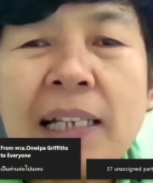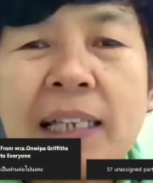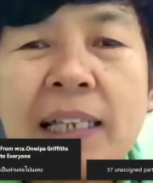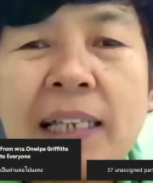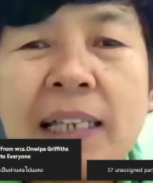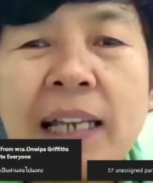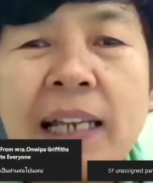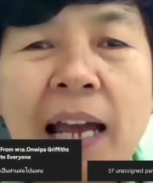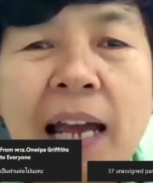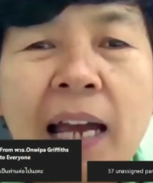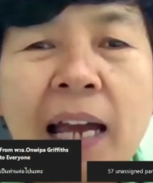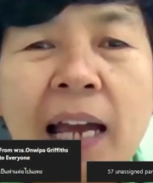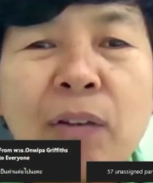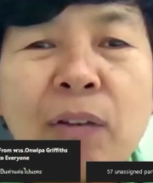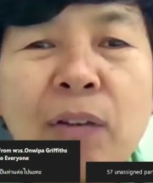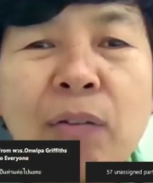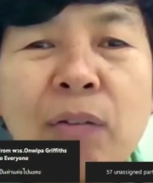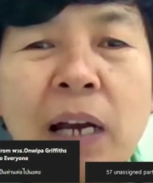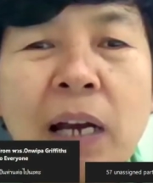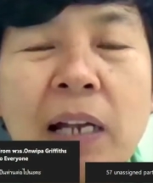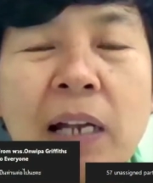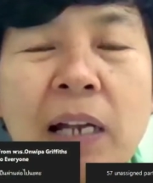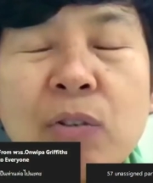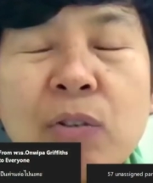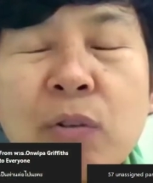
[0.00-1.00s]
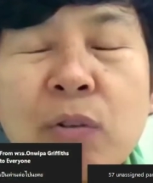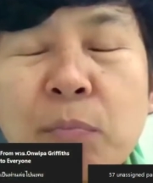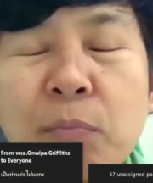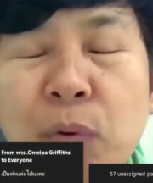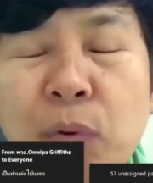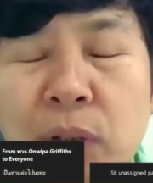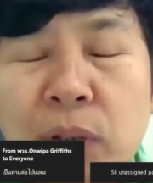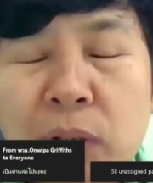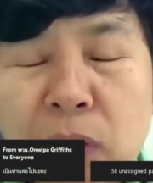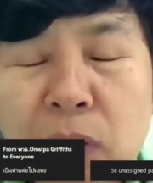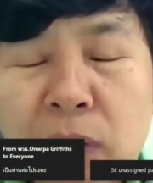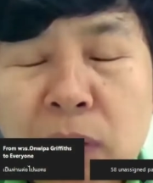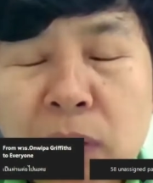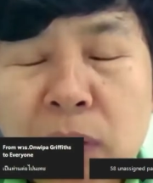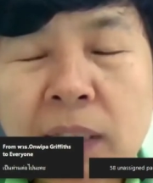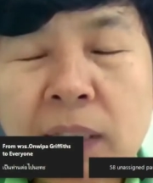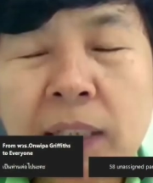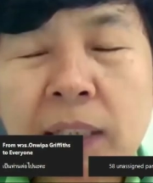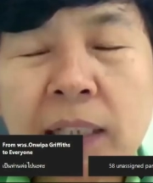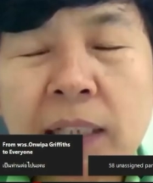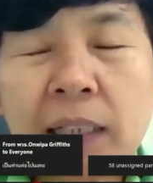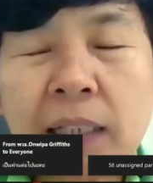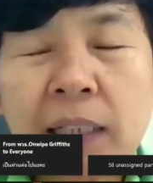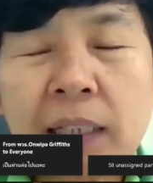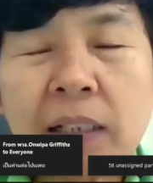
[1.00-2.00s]
รักษาศีลห้าอยู่ค่ะสวดมนต์ทุก
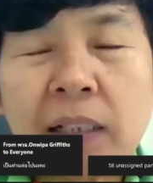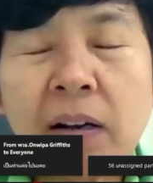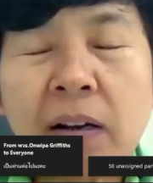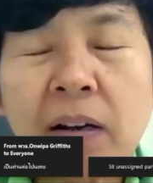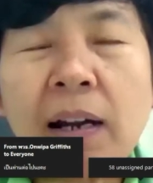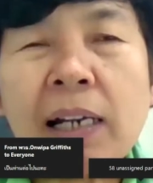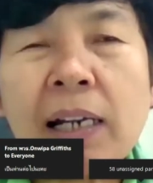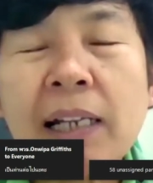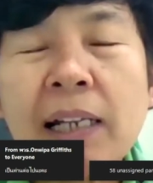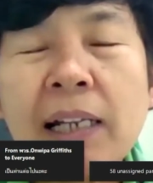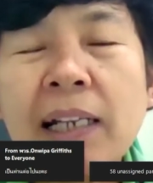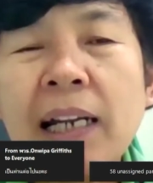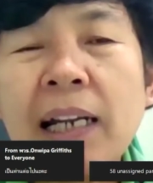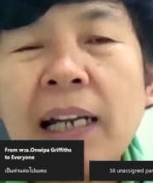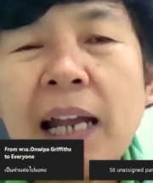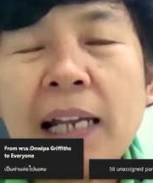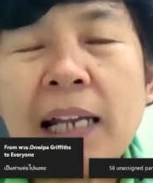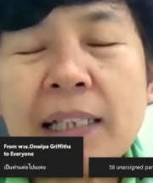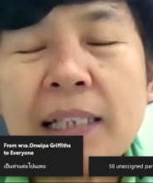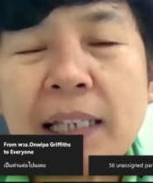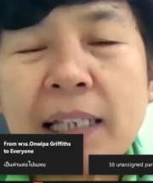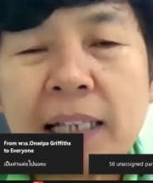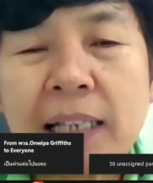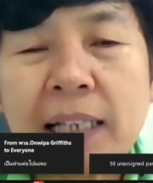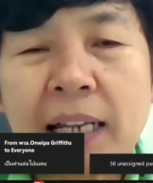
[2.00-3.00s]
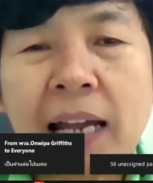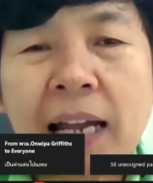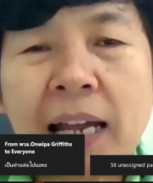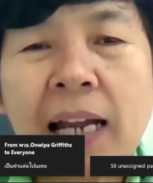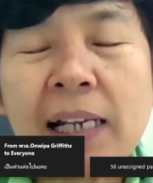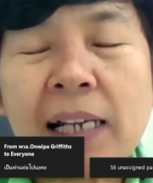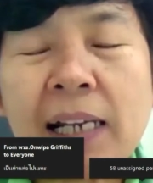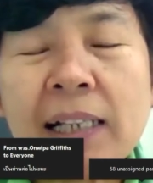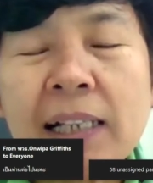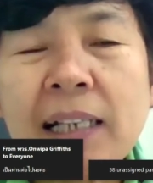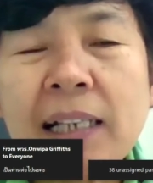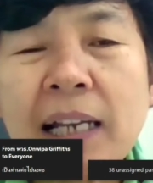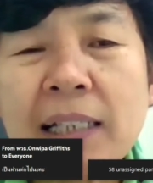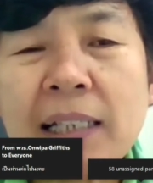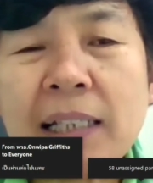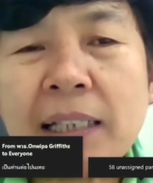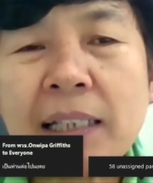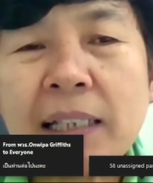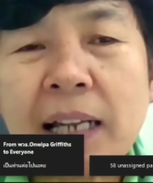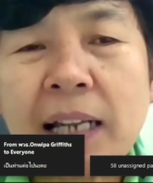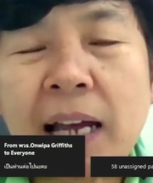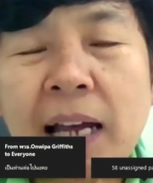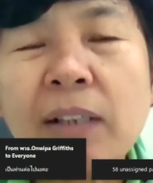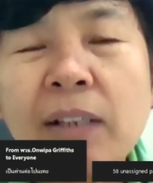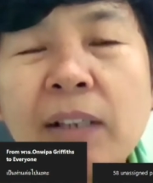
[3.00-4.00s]
คืน ก็อารัธนาศีลห้ารัก
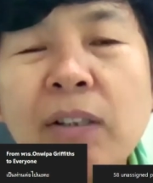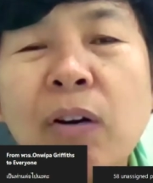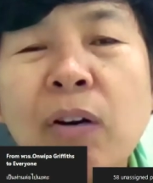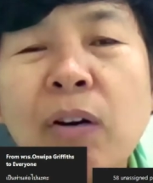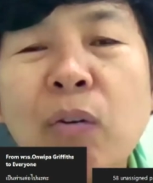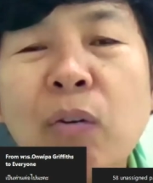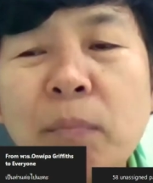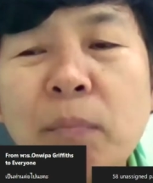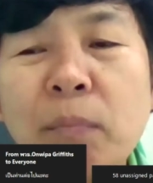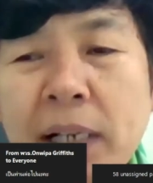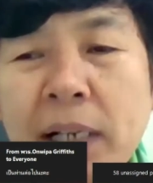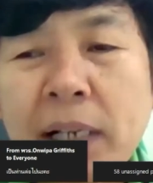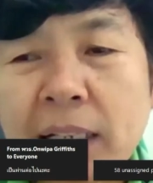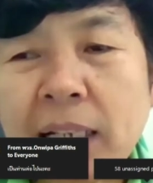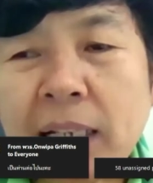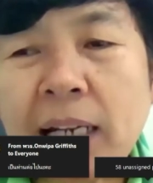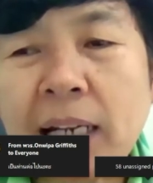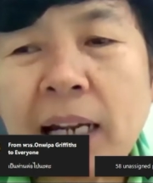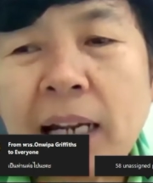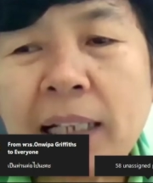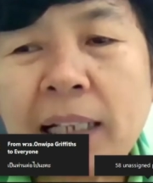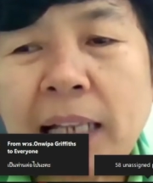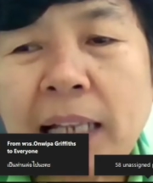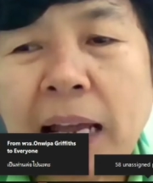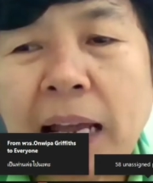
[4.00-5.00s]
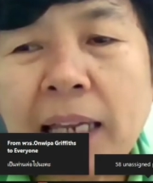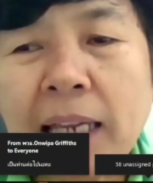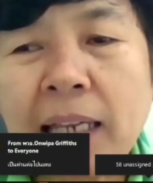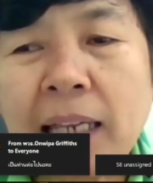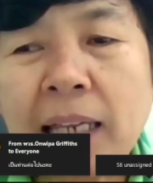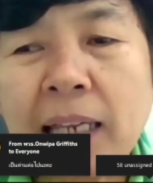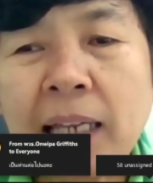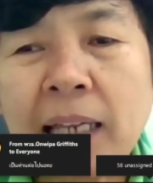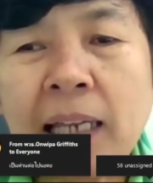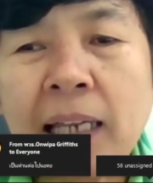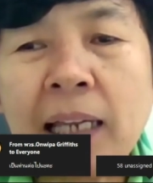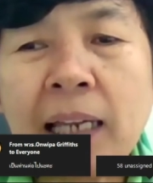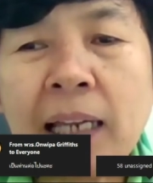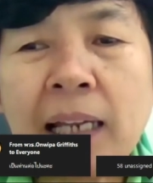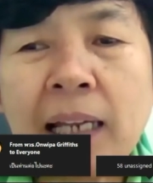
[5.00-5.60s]
ษาศีลห้าต่อองค์พระรัตนตรัย